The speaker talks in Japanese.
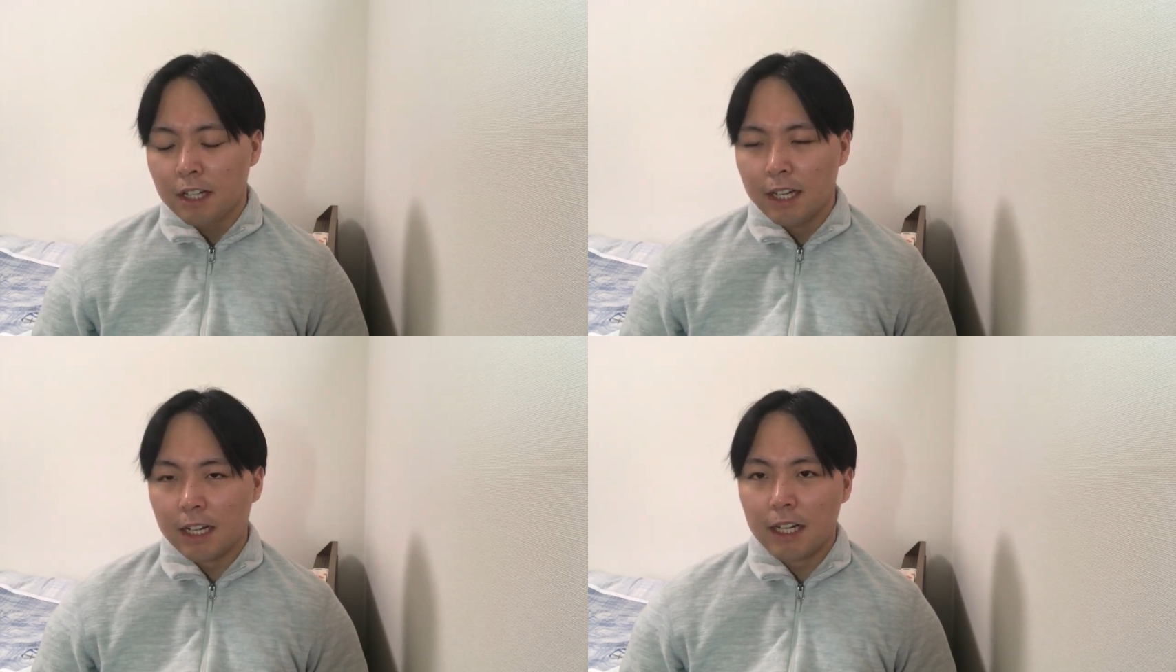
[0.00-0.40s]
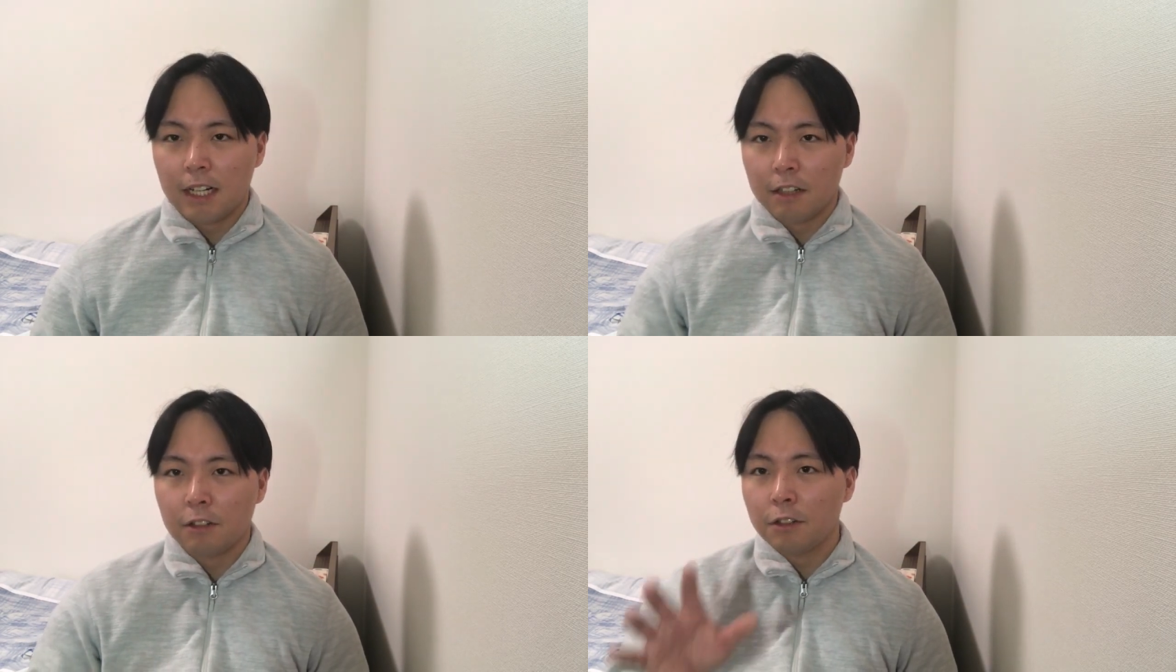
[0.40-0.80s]
えー、彼
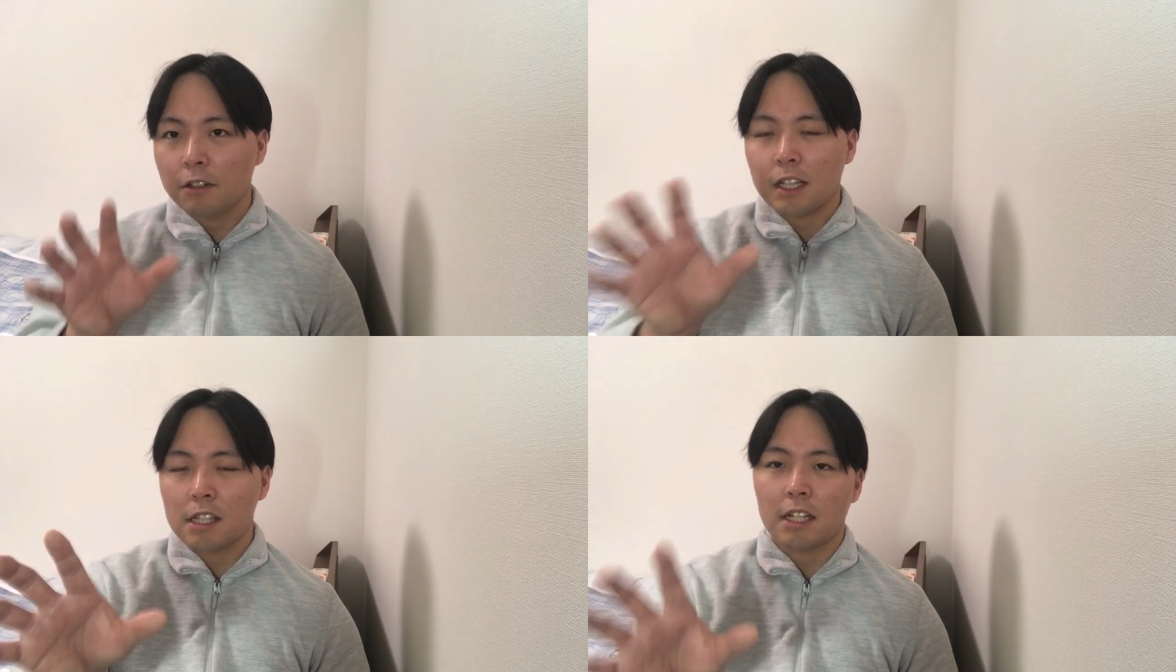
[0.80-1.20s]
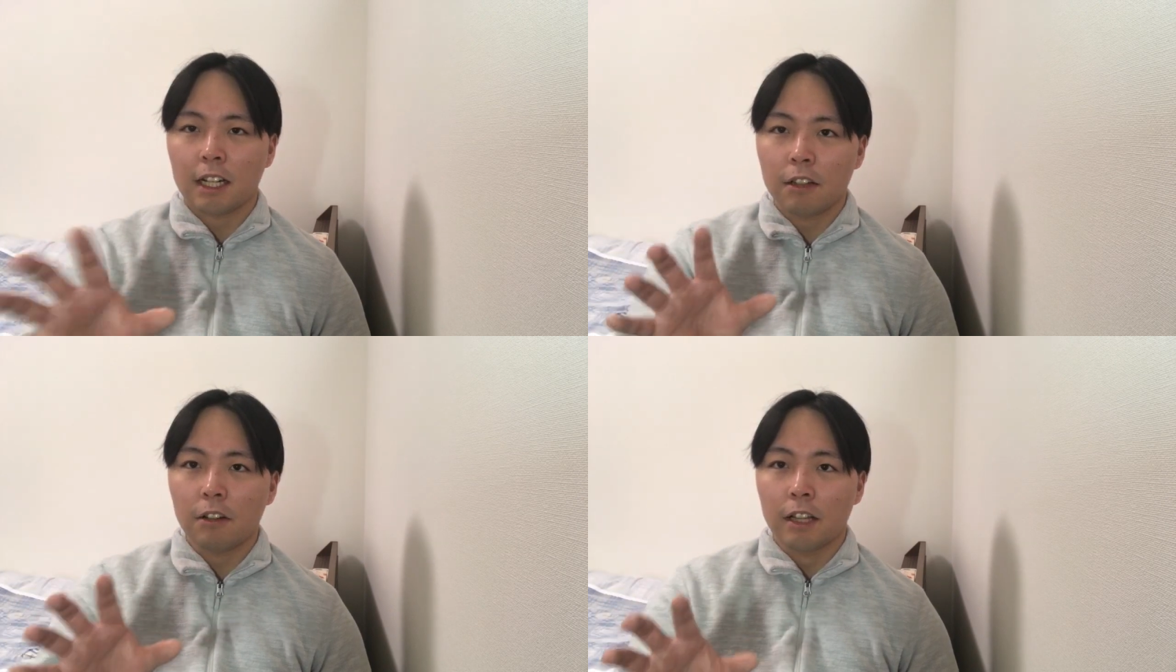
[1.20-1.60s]
らの言うアンチだ
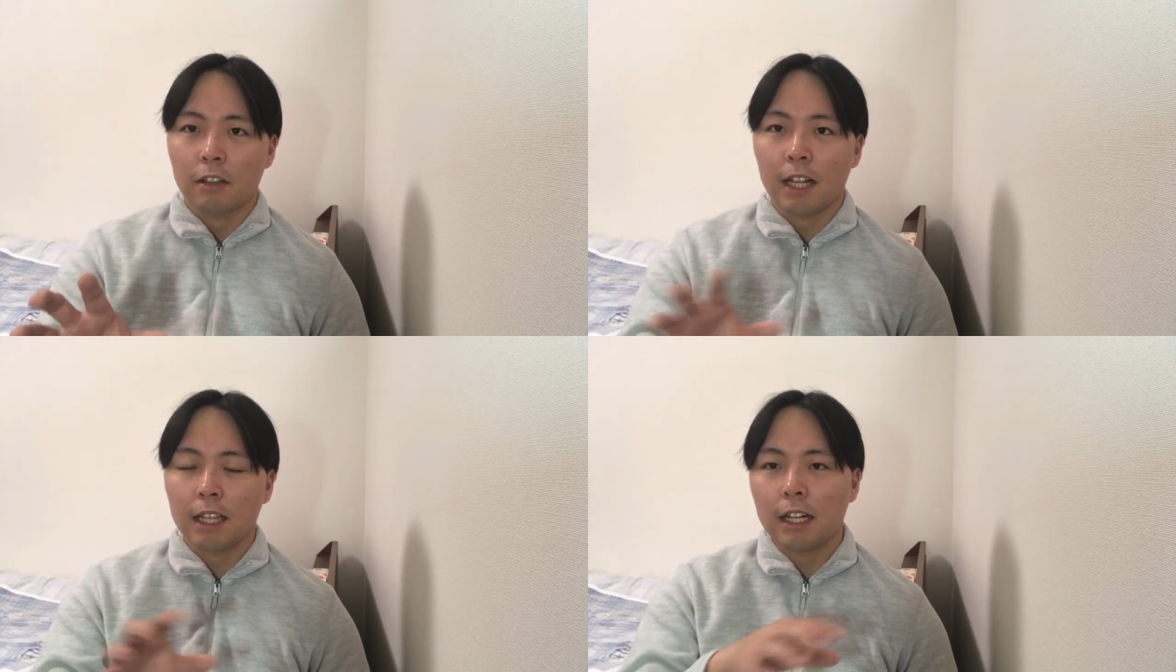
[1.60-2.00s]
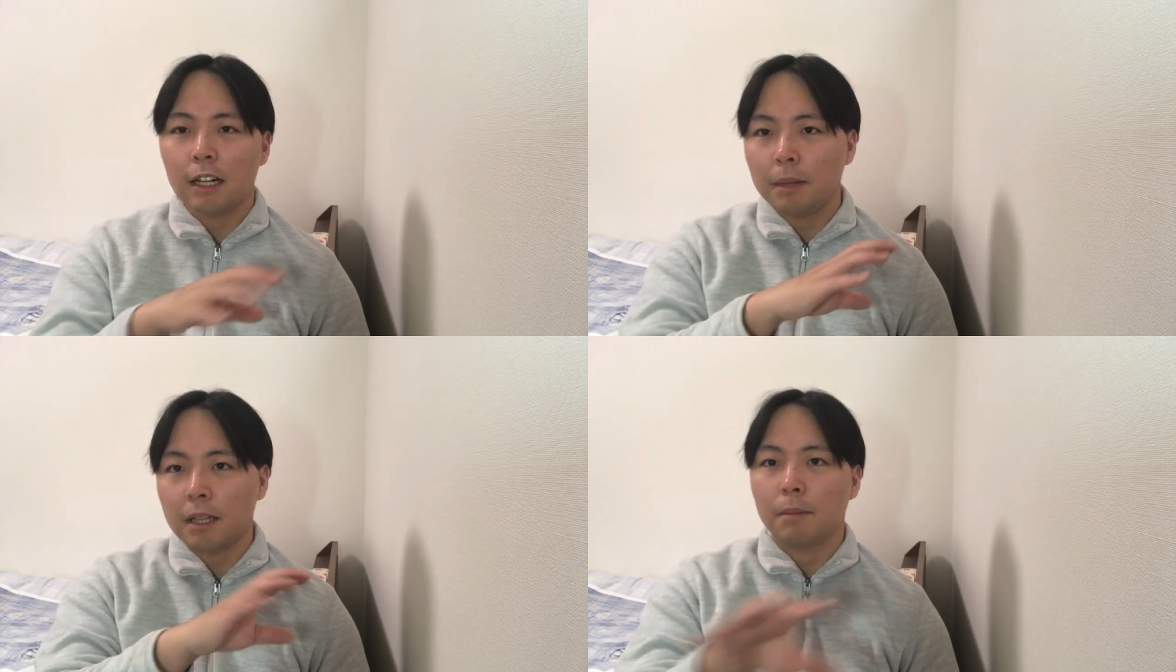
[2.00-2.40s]
けど、えっと、旗か
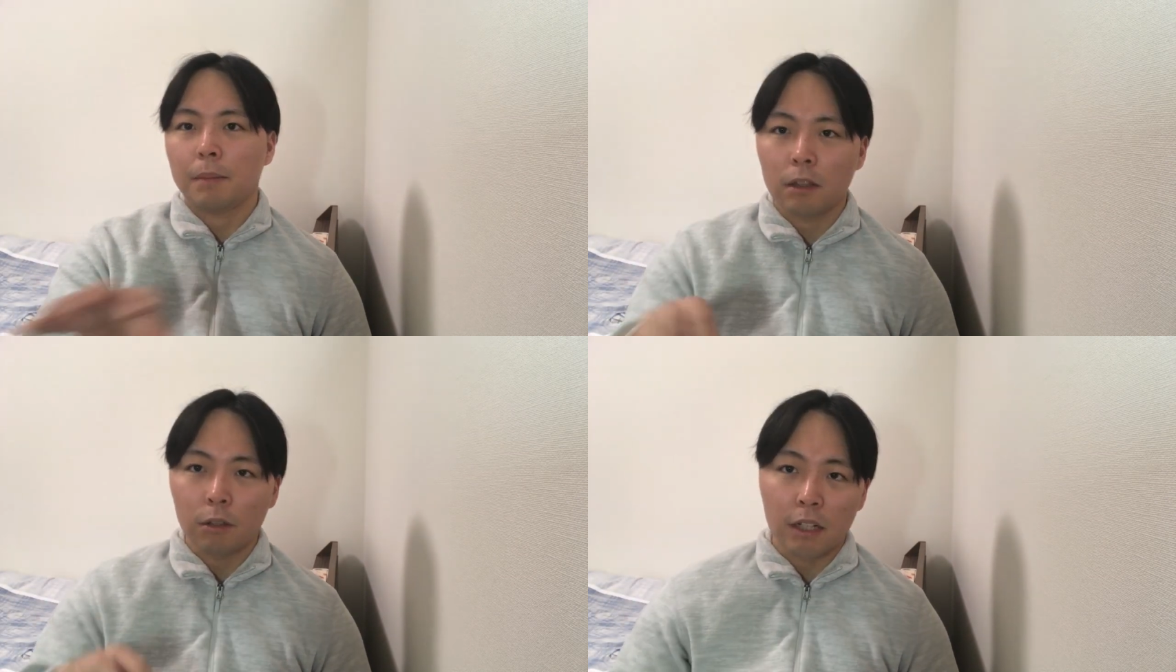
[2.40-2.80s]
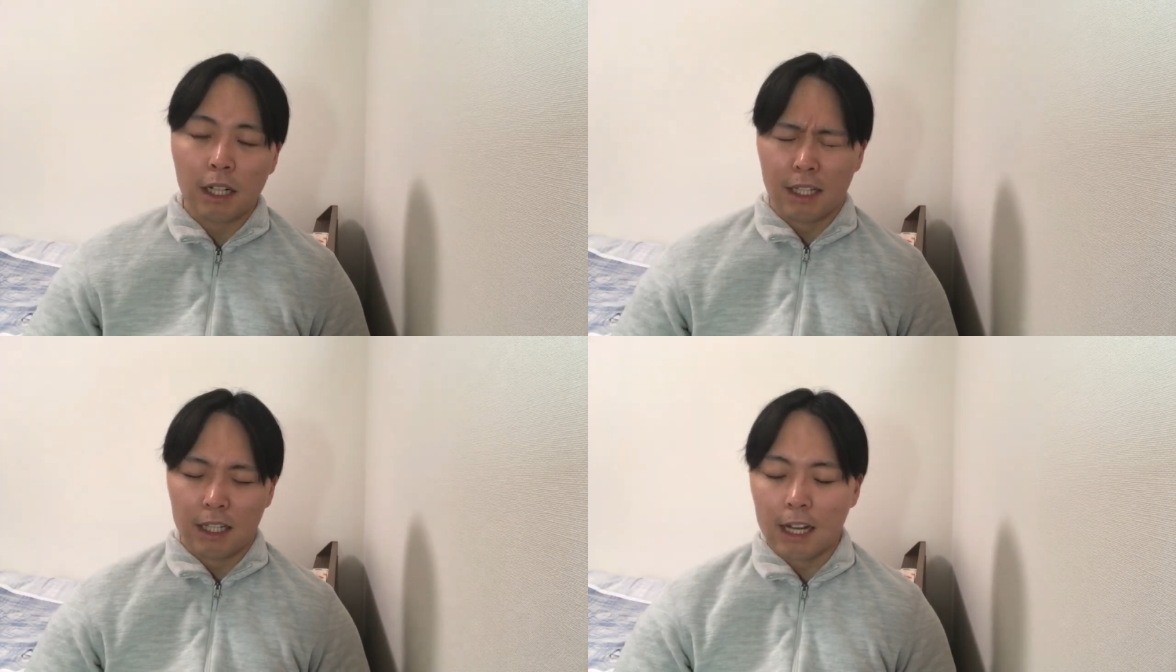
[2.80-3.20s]
ら見たらまっとう
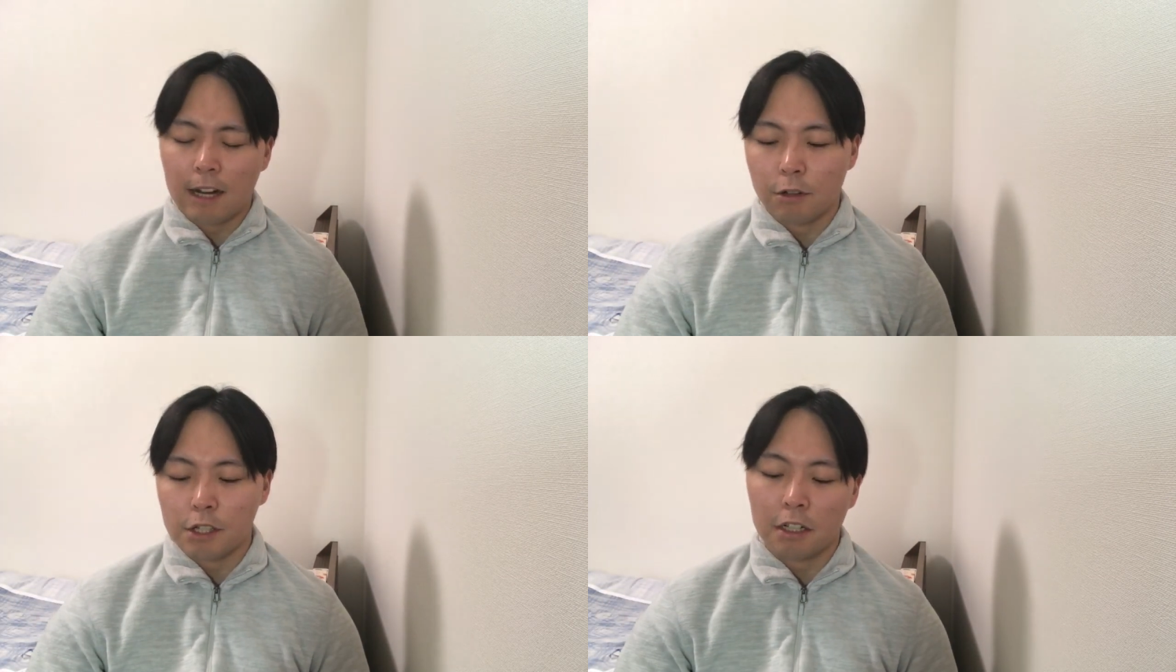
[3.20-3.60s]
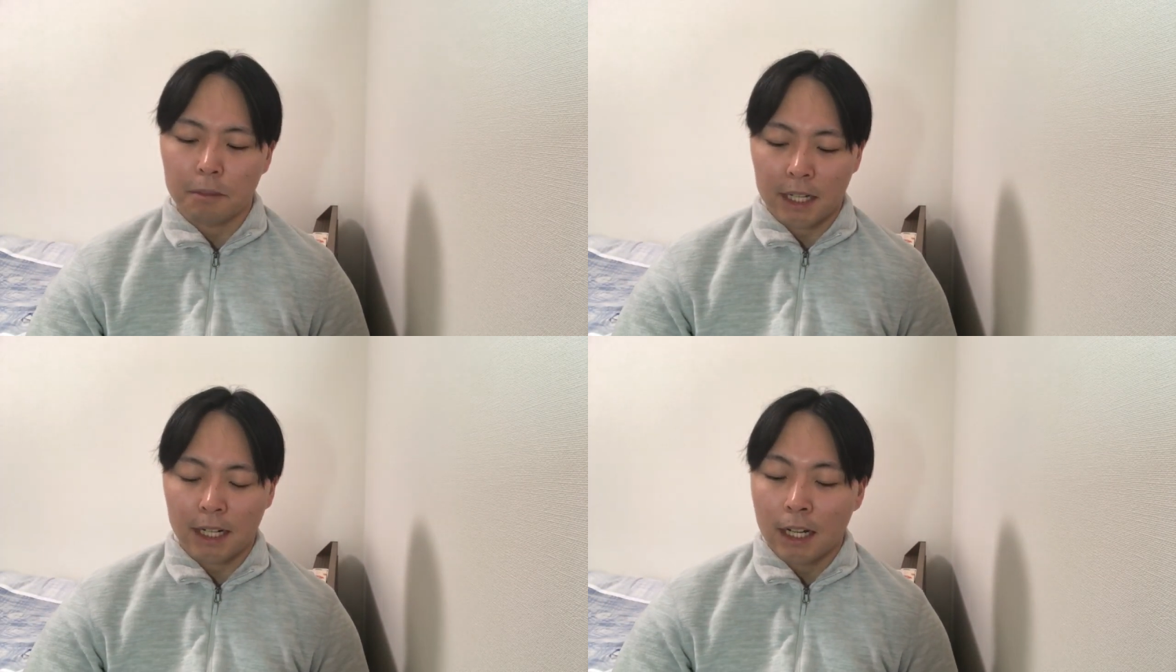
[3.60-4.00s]
な批判をしてる
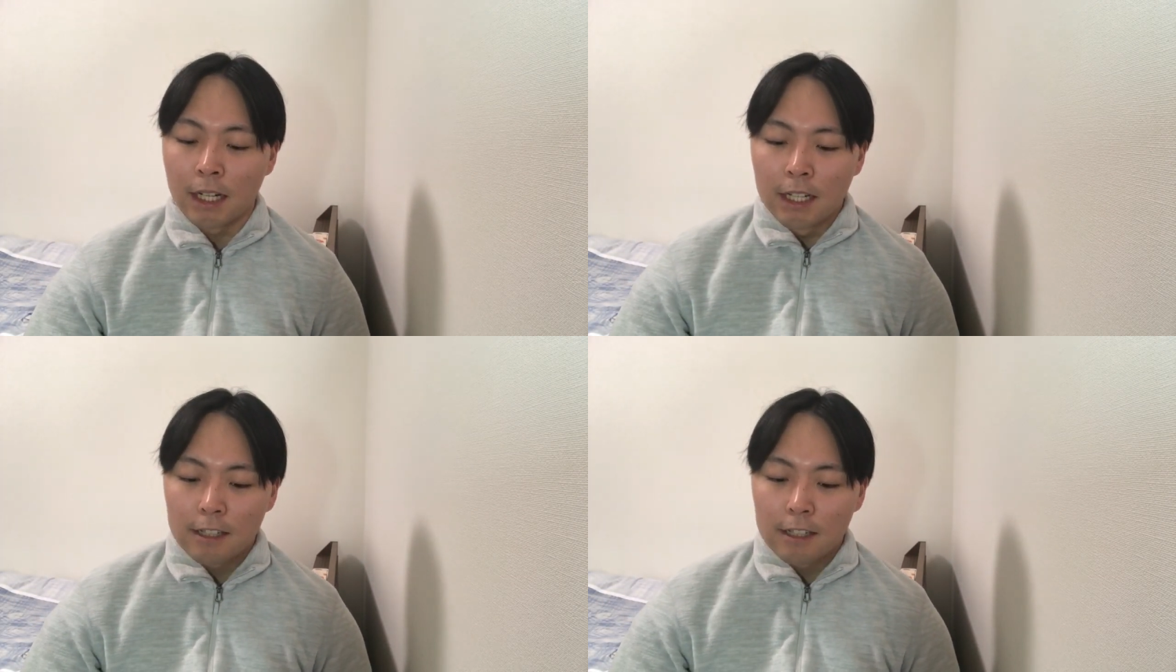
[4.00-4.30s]
みたいな、